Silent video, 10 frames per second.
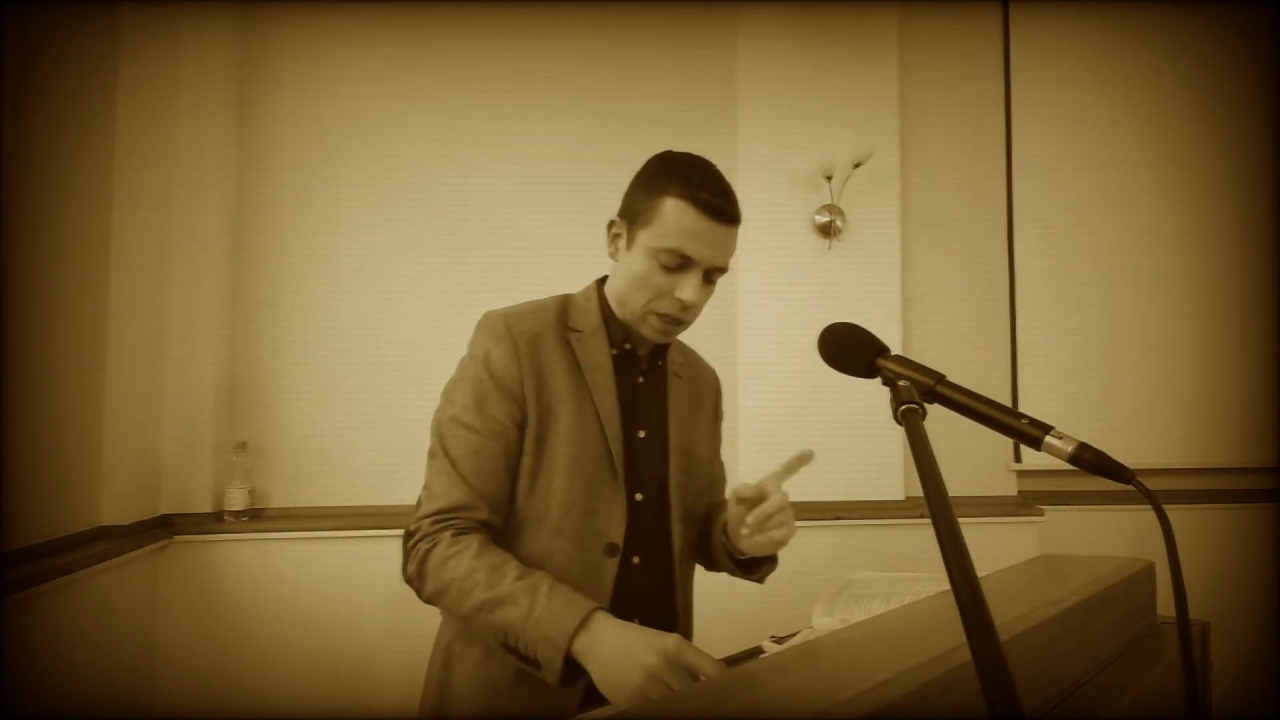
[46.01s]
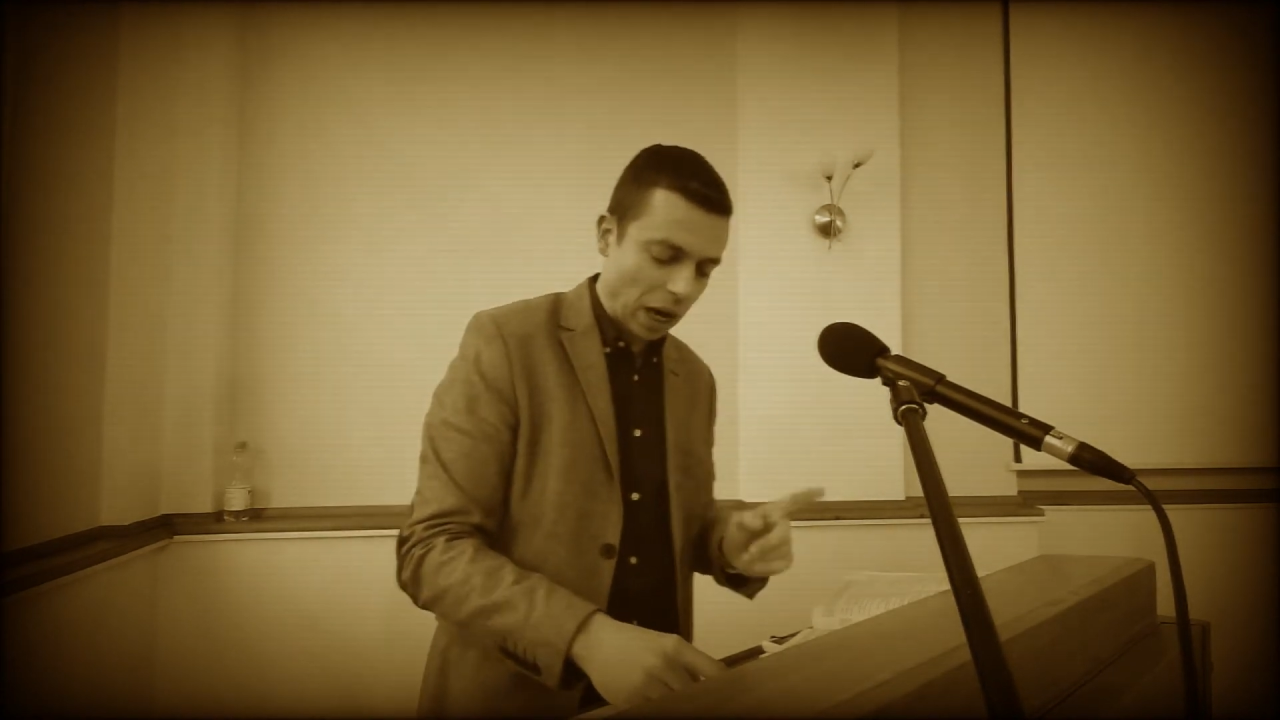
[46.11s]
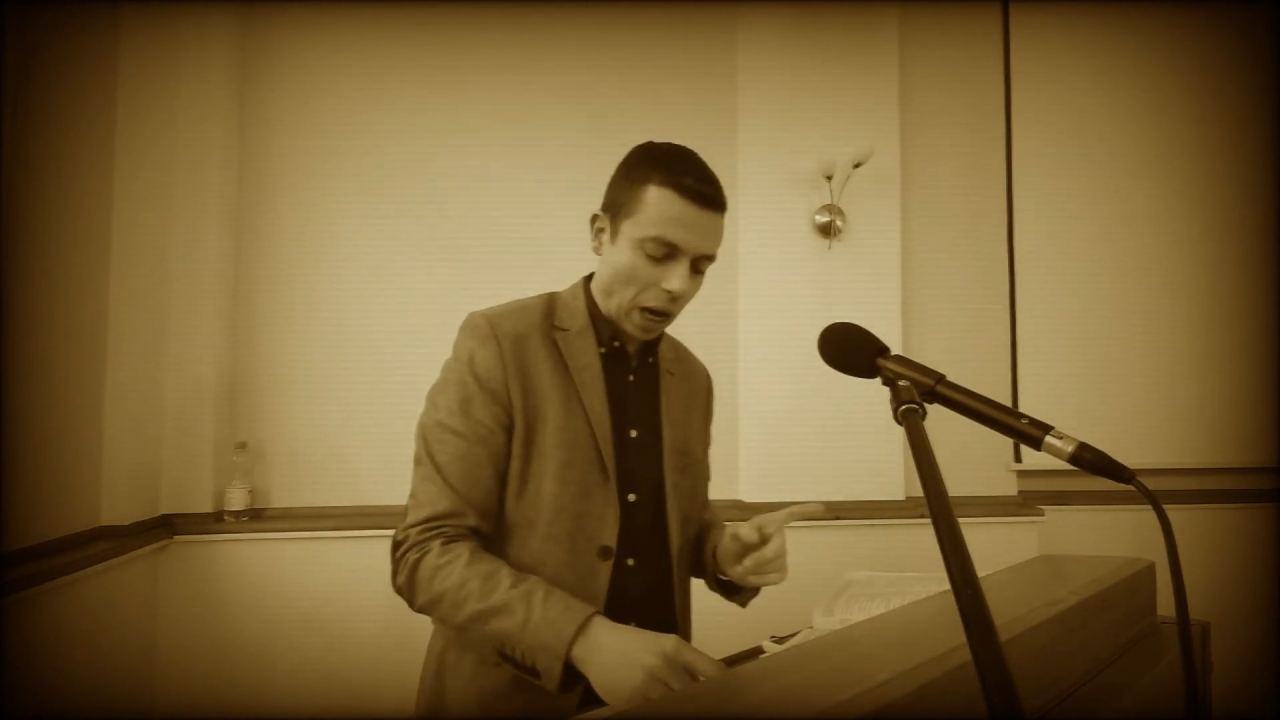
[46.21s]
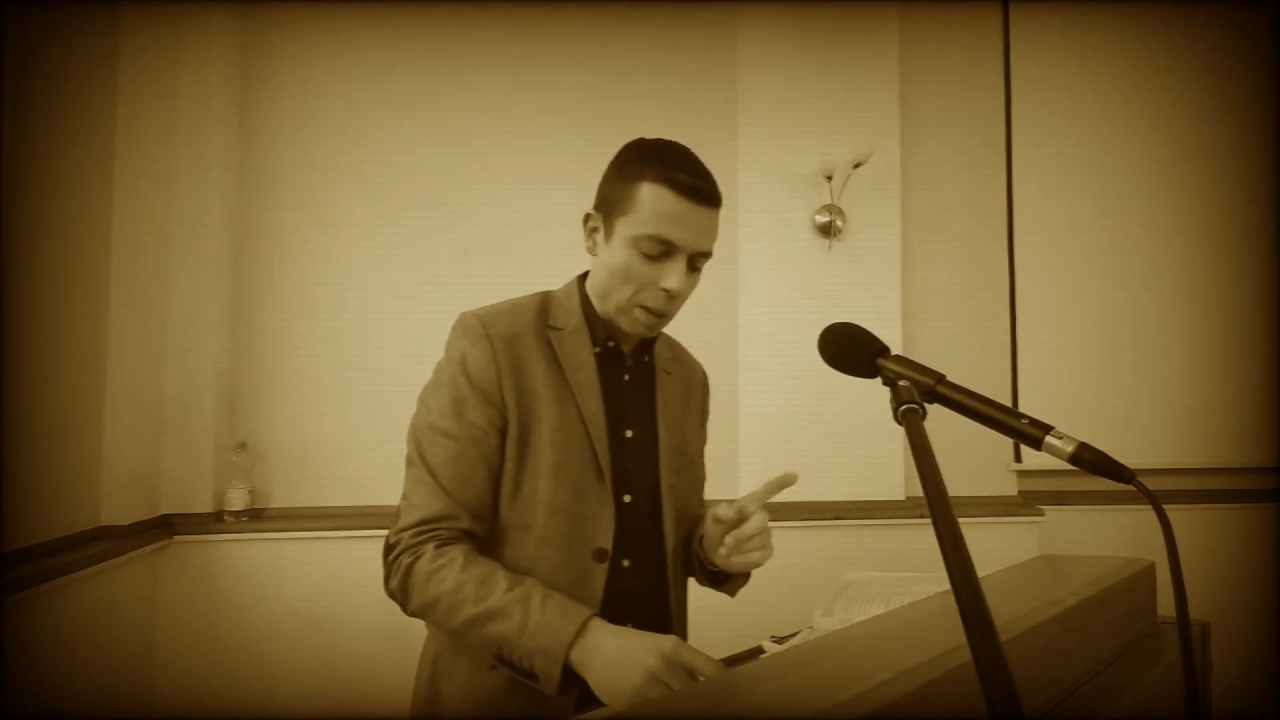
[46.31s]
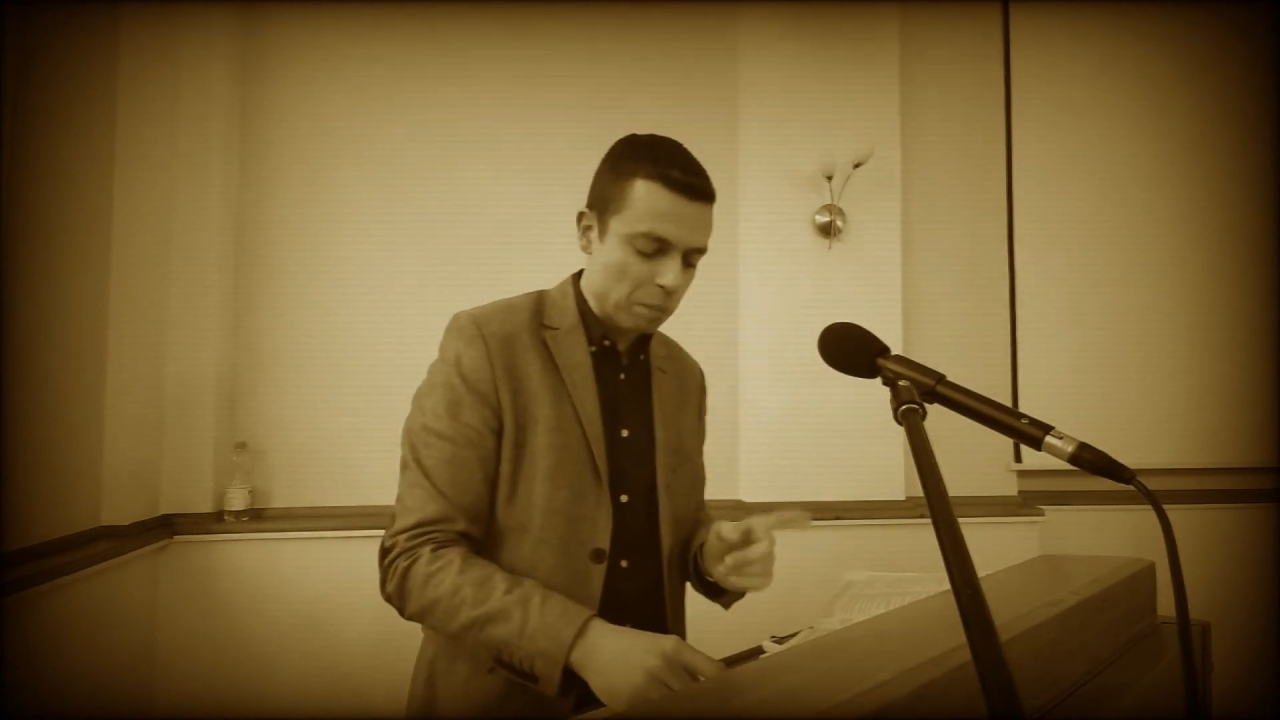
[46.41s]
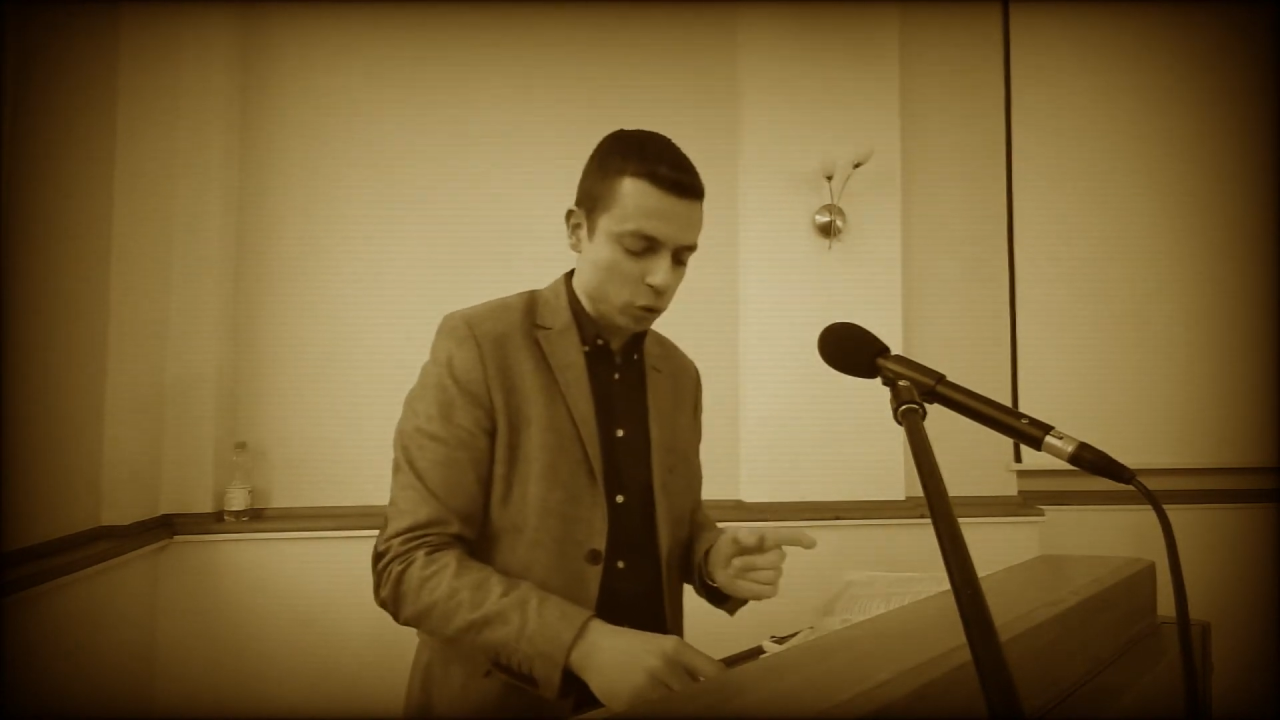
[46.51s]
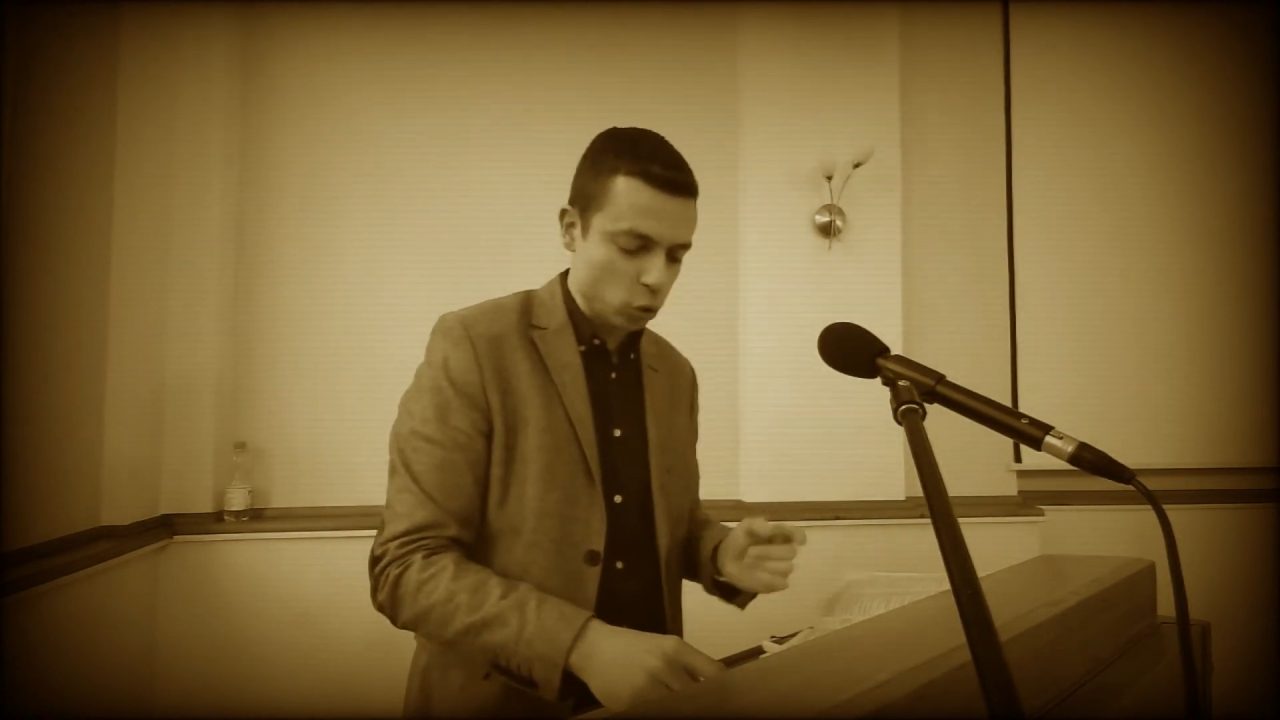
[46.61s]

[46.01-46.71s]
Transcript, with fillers: gegraben,